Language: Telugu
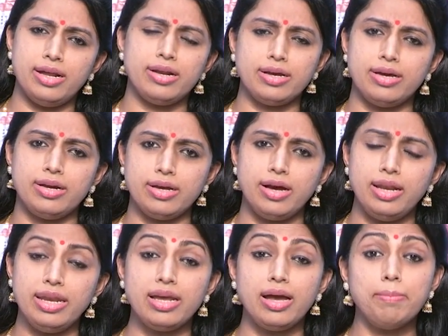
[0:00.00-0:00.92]

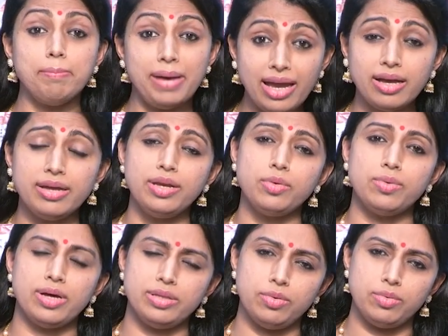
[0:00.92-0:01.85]
రకరకాల ఇంకా మ్యాక్ అని
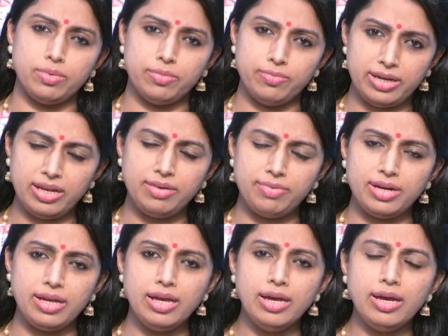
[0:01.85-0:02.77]
కూడా అది వెరీ
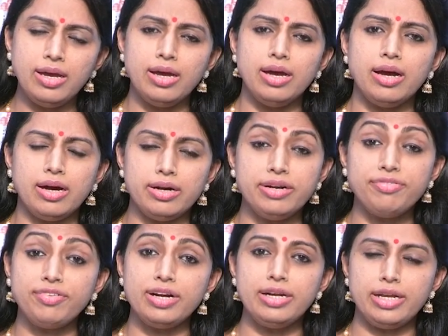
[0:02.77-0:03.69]
వెరీ uh,
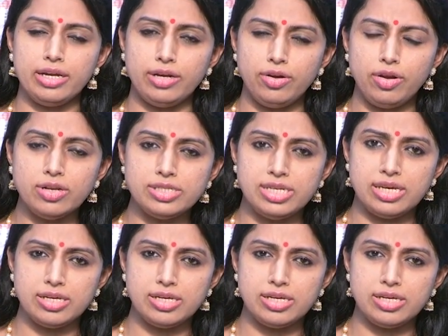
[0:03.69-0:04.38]
డిఫరెంట్ టెక్నాలజీ